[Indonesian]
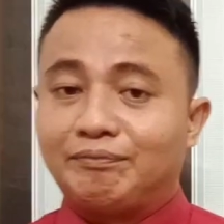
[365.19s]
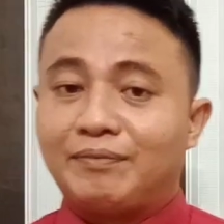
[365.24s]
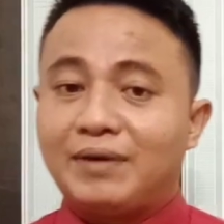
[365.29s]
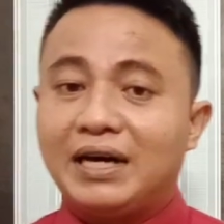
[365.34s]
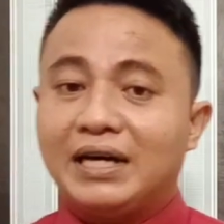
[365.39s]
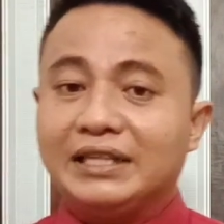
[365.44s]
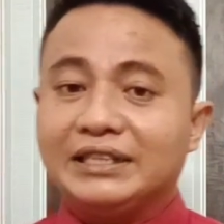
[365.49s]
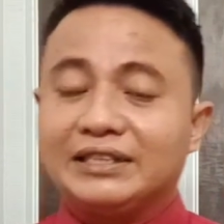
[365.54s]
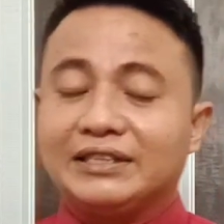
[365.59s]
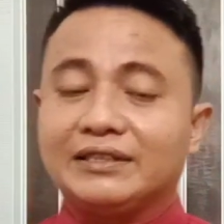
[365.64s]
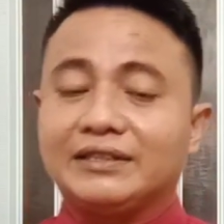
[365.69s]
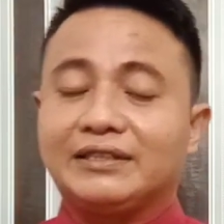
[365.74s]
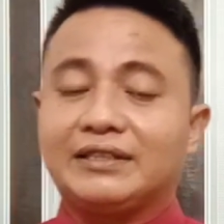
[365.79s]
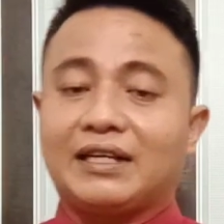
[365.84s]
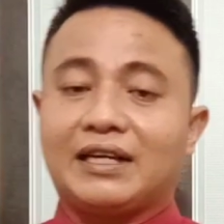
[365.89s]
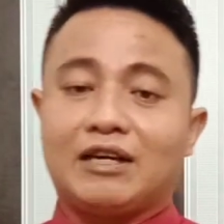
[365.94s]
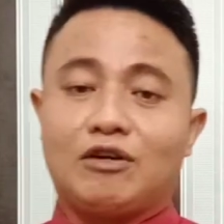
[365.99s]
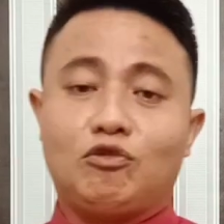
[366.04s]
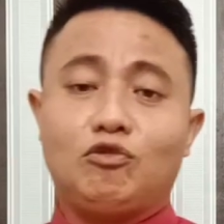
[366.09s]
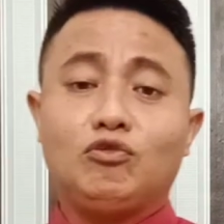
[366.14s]
baik
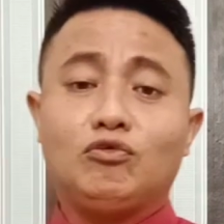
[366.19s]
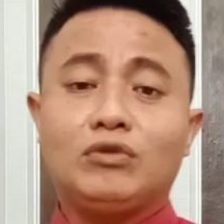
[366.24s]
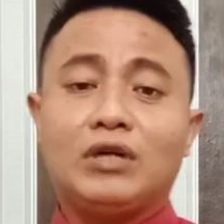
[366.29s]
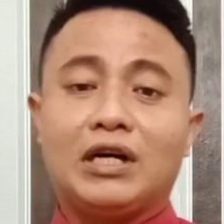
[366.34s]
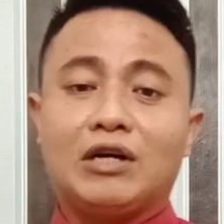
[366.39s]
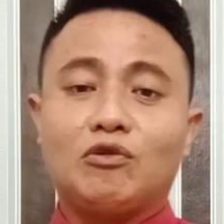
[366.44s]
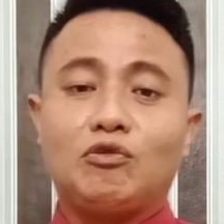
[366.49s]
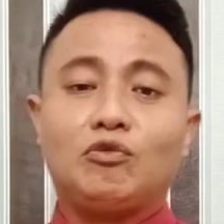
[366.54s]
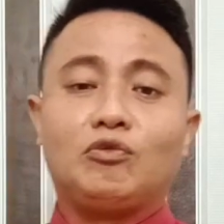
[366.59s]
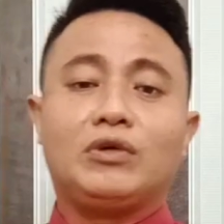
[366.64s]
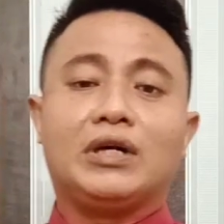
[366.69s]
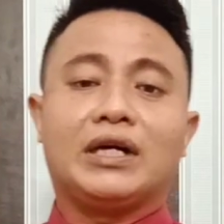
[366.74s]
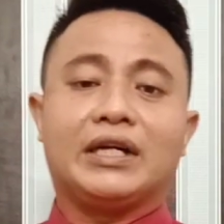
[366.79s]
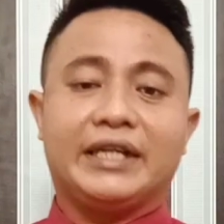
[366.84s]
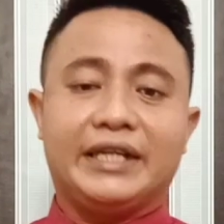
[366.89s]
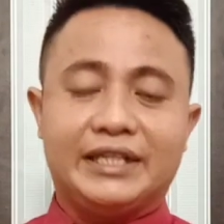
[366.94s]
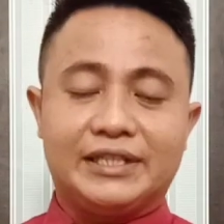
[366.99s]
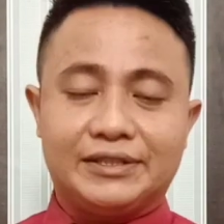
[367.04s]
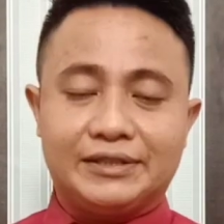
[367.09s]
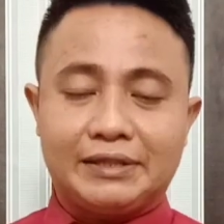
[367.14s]
secara
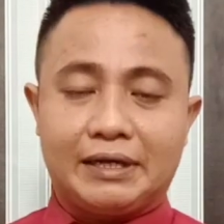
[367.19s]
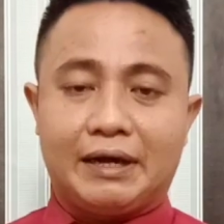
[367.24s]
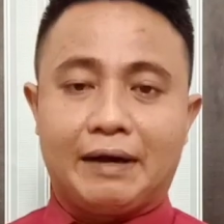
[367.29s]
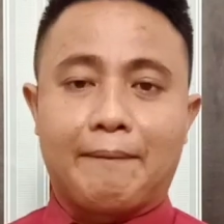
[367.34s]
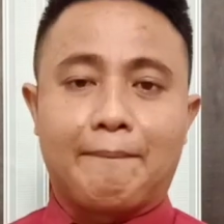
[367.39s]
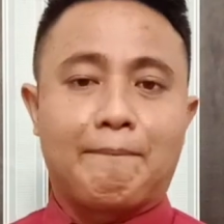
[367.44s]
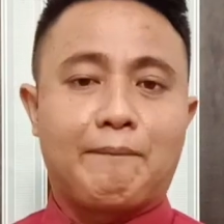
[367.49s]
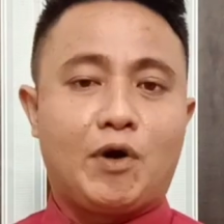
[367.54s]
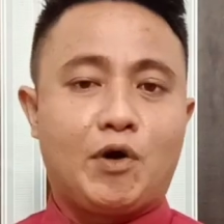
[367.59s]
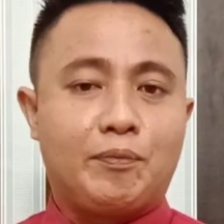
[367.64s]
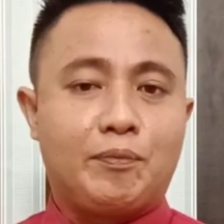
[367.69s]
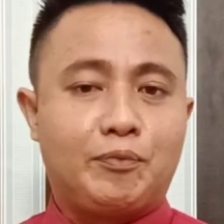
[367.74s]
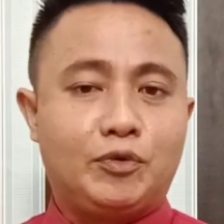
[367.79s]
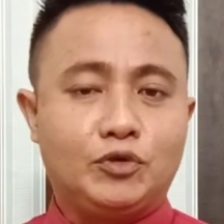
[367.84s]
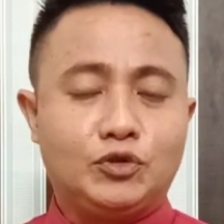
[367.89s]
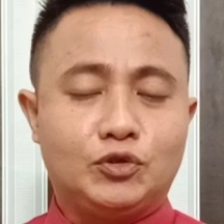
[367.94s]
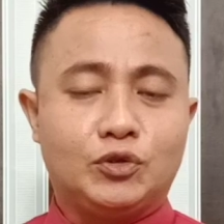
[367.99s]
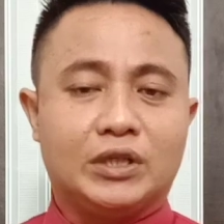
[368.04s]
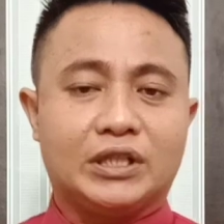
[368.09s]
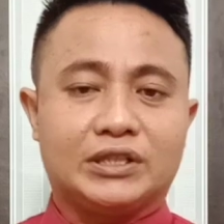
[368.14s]
undang-undang desa
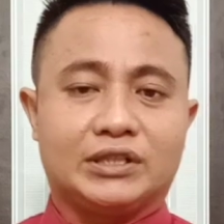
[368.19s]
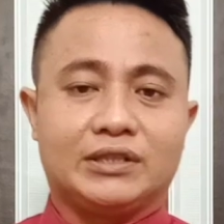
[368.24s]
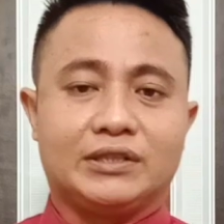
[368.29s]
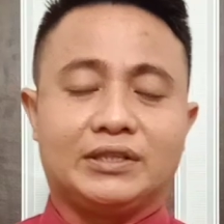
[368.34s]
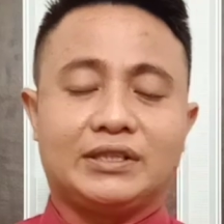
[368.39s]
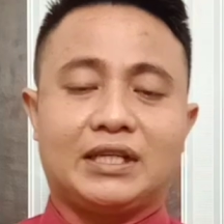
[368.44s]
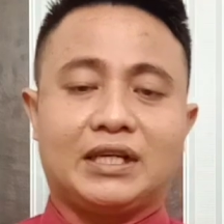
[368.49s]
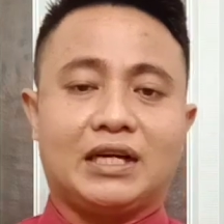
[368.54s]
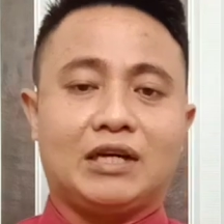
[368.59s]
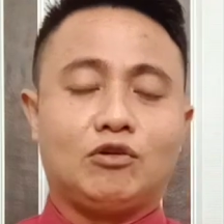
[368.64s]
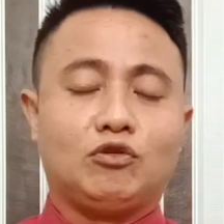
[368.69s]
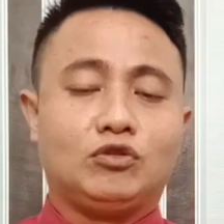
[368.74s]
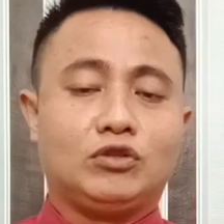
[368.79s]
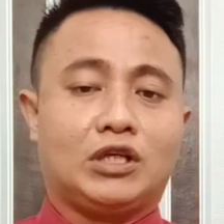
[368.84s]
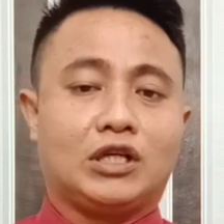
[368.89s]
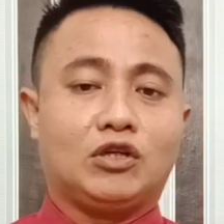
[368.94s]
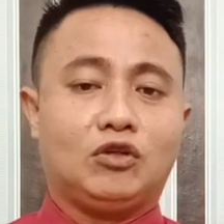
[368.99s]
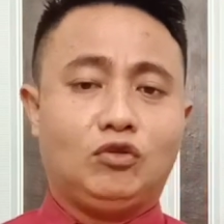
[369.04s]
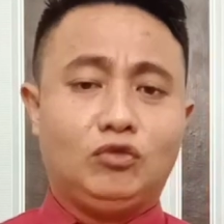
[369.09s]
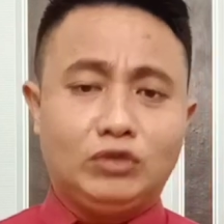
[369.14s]
maupun juga secara
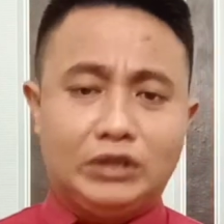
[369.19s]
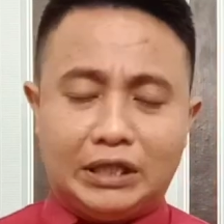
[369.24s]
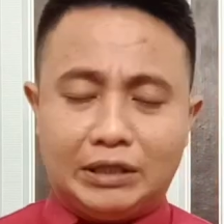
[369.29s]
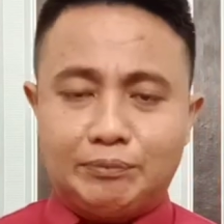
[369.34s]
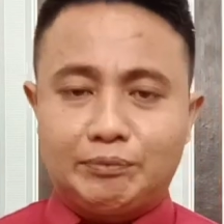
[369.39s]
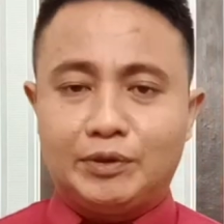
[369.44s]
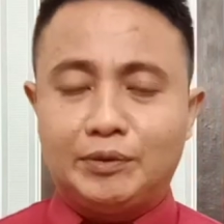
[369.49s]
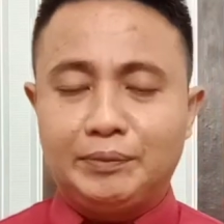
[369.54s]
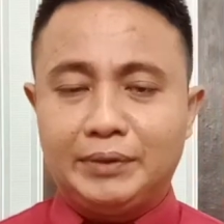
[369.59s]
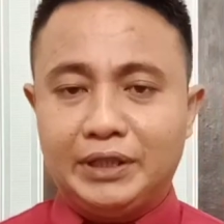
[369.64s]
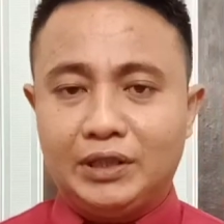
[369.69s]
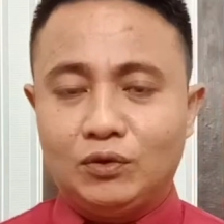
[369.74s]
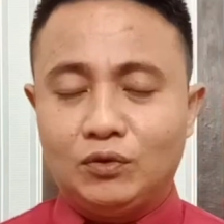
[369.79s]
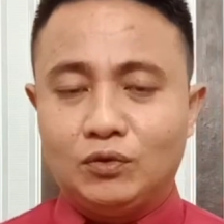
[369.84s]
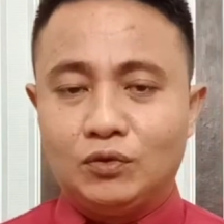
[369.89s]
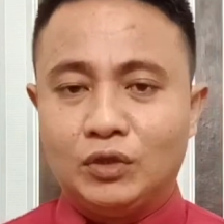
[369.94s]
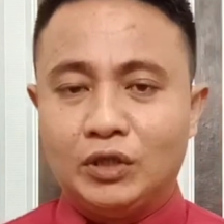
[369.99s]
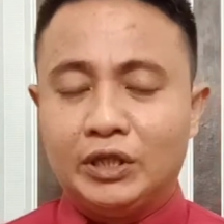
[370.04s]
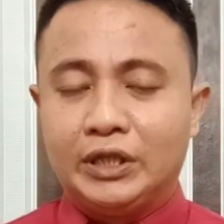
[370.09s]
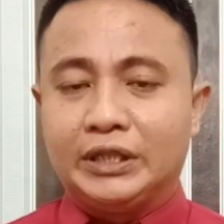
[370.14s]
undang-undang
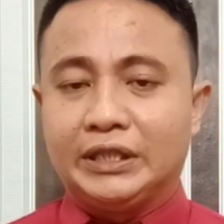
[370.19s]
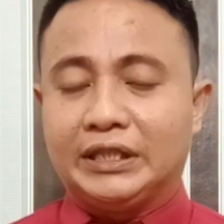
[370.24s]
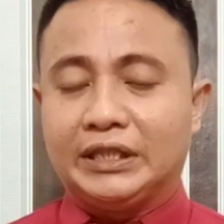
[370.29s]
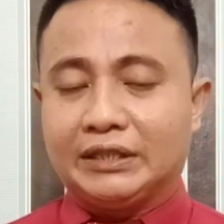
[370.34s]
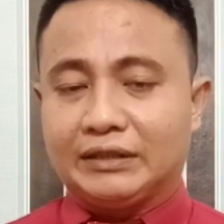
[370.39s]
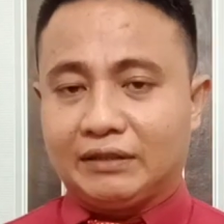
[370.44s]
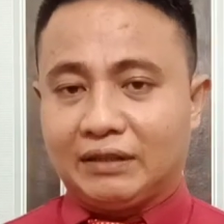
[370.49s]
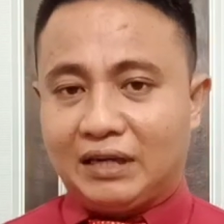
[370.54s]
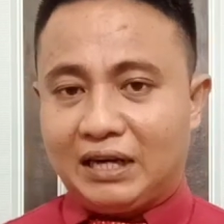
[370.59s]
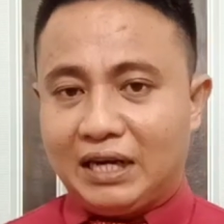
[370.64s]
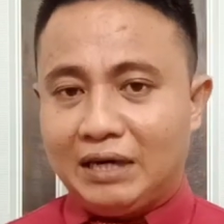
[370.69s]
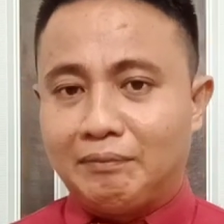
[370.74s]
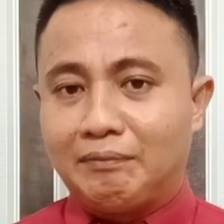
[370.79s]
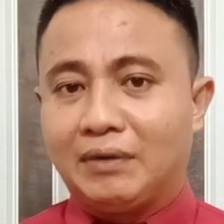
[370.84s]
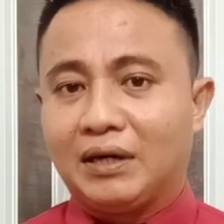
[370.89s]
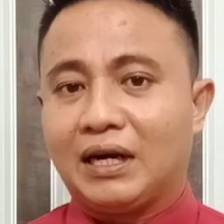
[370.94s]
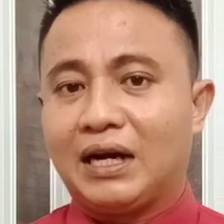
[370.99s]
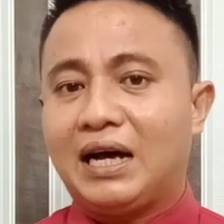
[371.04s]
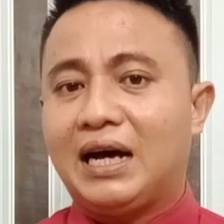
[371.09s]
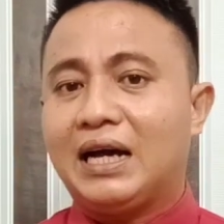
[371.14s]
pemilu ya telah
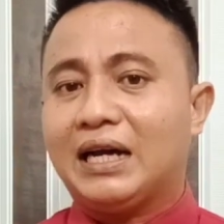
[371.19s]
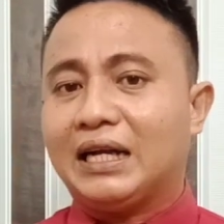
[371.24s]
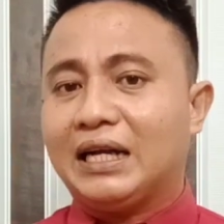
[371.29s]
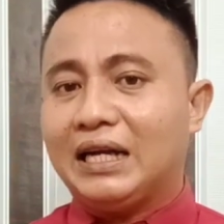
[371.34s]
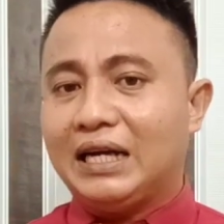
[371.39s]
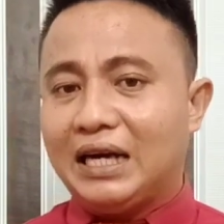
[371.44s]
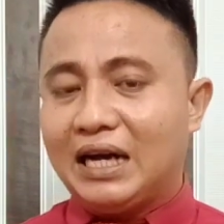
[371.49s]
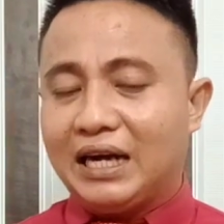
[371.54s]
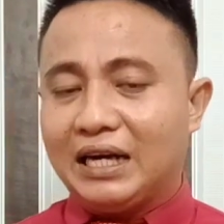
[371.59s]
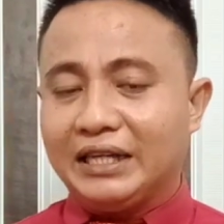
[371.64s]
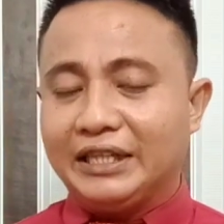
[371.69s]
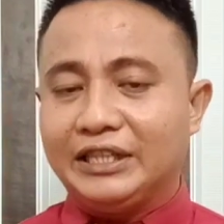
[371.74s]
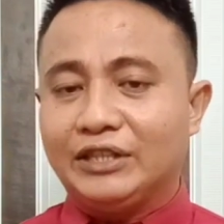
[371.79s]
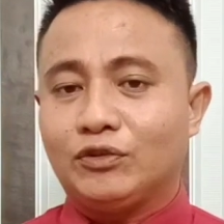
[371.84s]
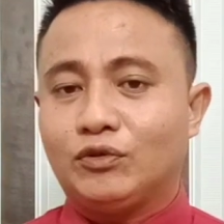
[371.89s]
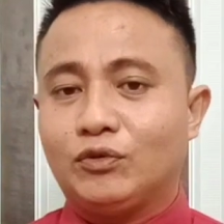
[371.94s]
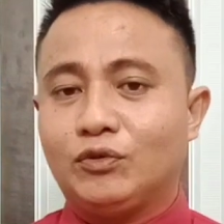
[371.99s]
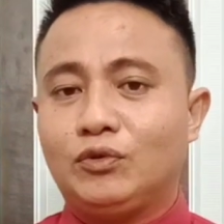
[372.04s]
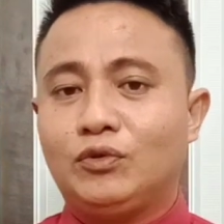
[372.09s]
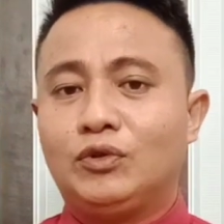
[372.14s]
melarang hal
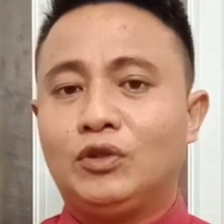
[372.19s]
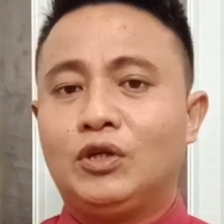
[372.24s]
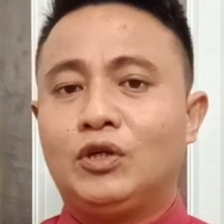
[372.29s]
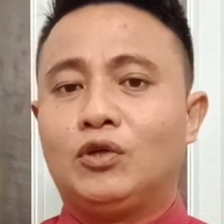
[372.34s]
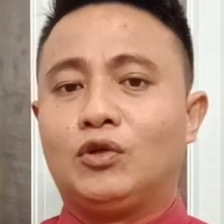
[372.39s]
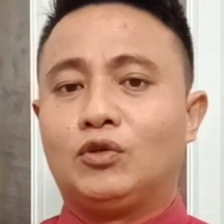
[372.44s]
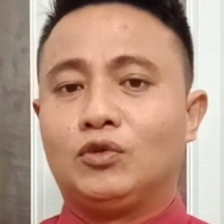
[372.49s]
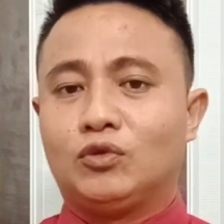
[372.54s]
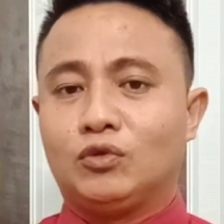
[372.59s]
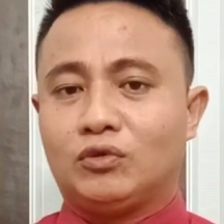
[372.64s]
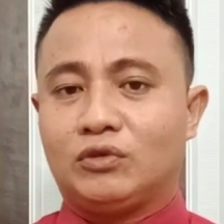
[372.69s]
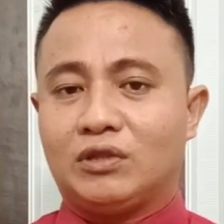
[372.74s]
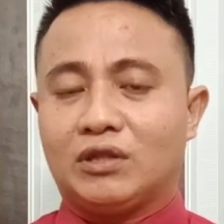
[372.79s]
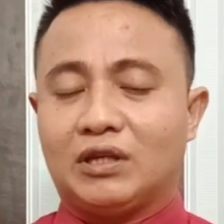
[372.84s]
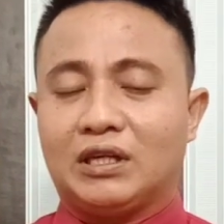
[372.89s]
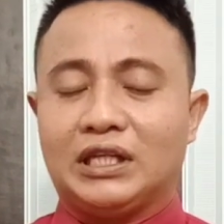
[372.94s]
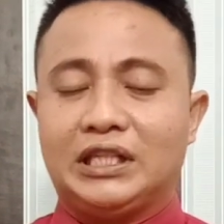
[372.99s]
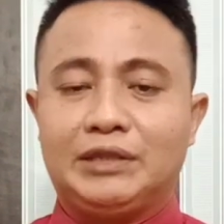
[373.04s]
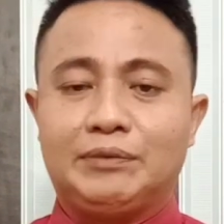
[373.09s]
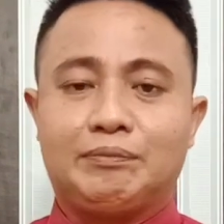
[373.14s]
itu untuk
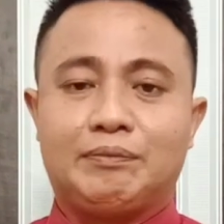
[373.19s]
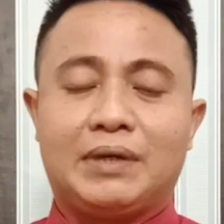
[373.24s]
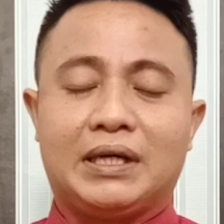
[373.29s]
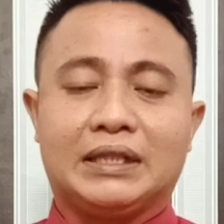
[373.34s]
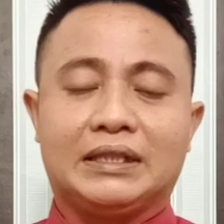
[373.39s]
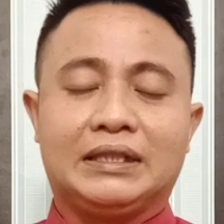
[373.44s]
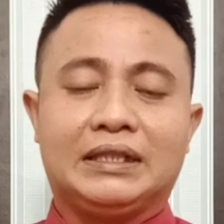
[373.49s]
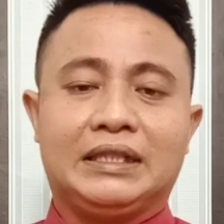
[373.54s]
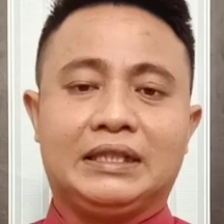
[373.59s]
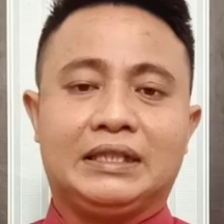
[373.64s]
terlibat